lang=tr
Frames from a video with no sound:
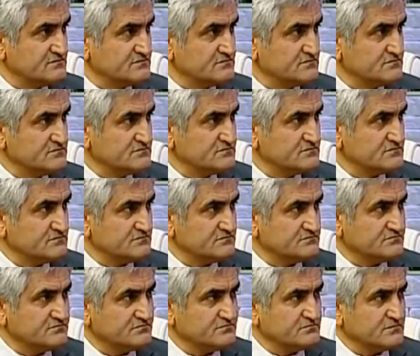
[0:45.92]
Hı hı.
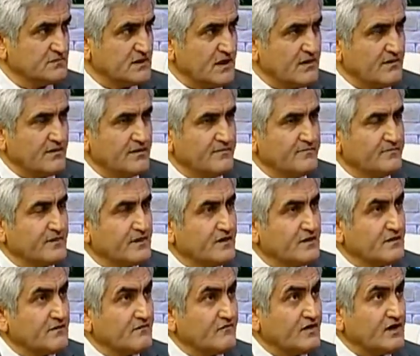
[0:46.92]
Evet.
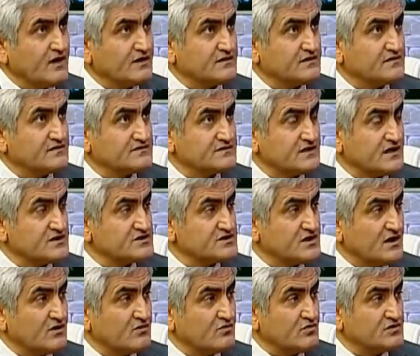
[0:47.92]
Fakat sadece
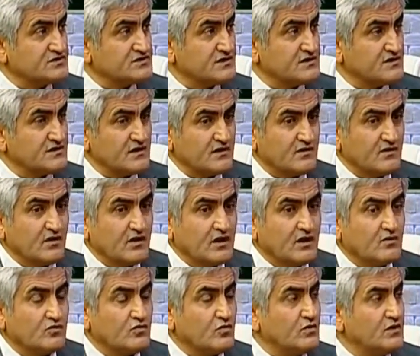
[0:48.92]
alkol içinde değil,
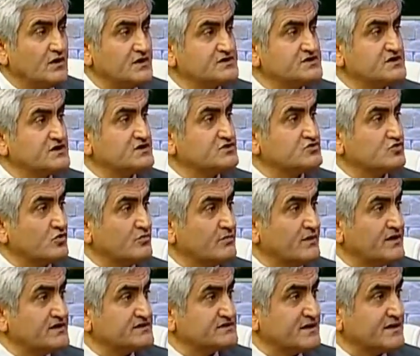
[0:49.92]
alkolle hiç ilgisi
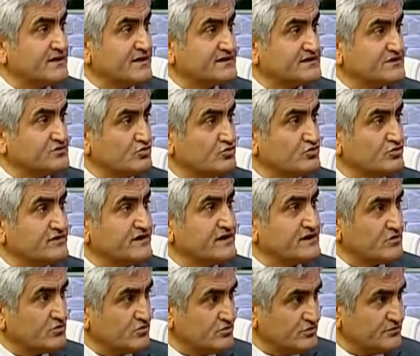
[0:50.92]
olmayan insanlarda da oluyor.
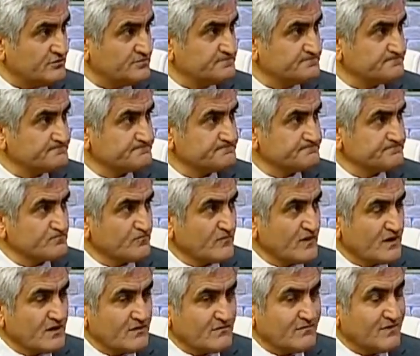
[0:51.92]
Neden oluyor?
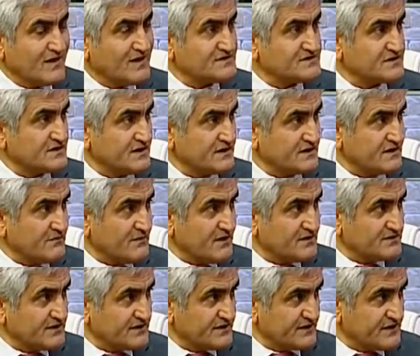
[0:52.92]
Bağırsaklarına
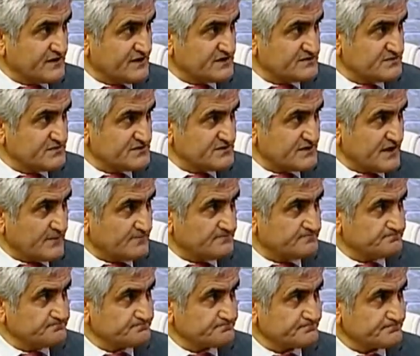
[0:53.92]
mantar yerleşmişse,
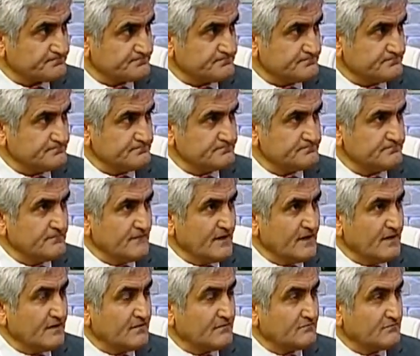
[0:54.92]

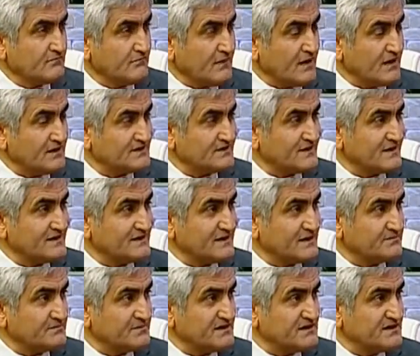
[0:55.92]

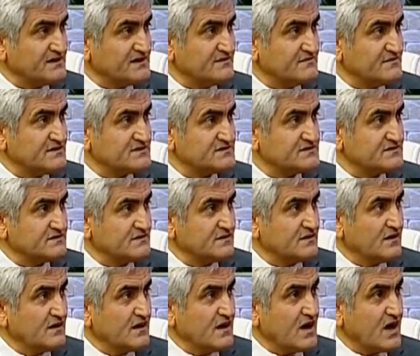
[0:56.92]
mantarlar bildiğimiz
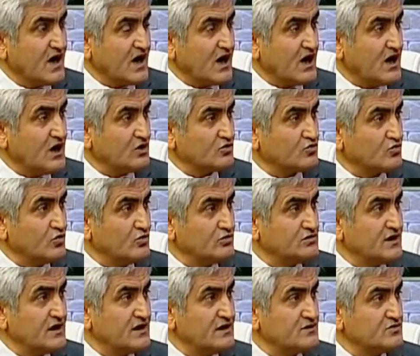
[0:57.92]

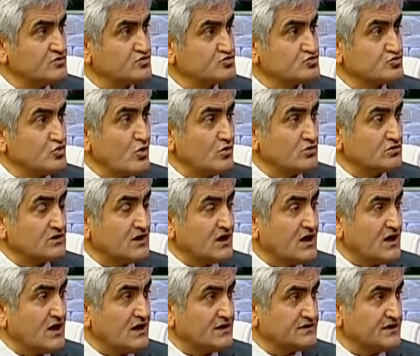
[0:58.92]
alkolden çok
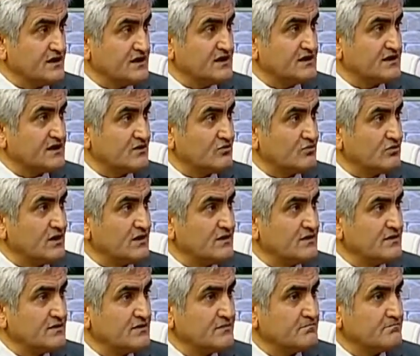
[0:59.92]
daha tehlikeli olan
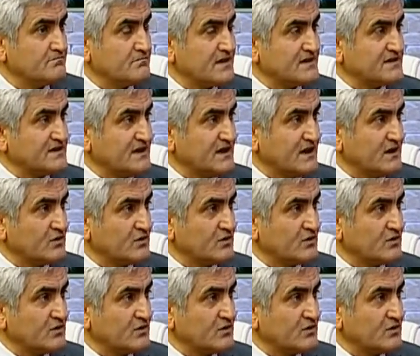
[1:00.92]
metil